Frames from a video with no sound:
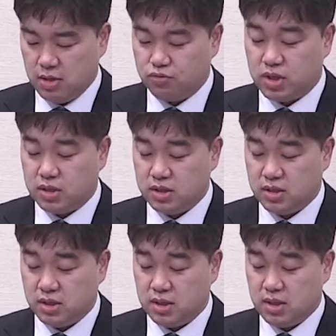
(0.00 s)

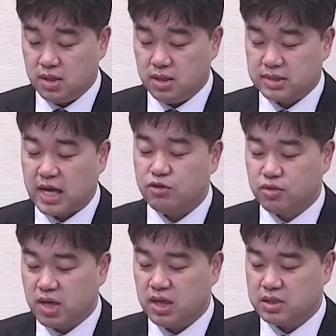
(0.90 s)
우리를
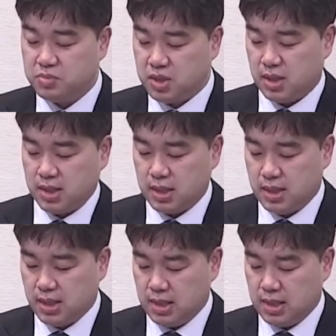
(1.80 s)
자유케 하십니다.